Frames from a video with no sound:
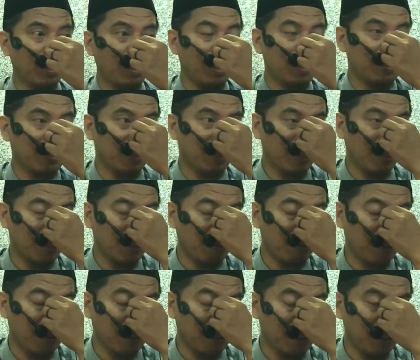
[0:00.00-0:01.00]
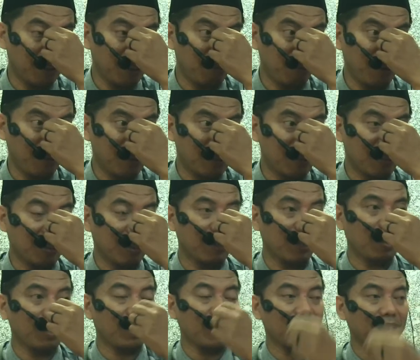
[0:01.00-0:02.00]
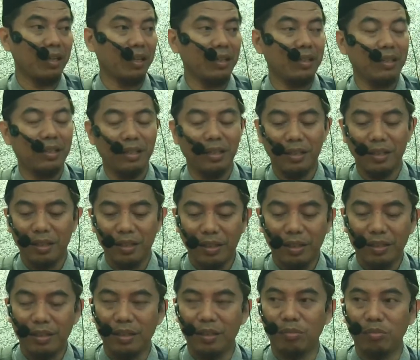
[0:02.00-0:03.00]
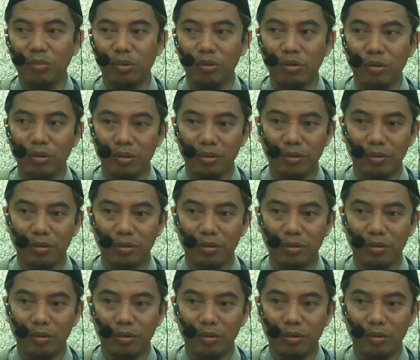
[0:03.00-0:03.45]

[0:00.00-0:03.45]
ajaran agama kita ini mengajarkan akhlak yang yang buruk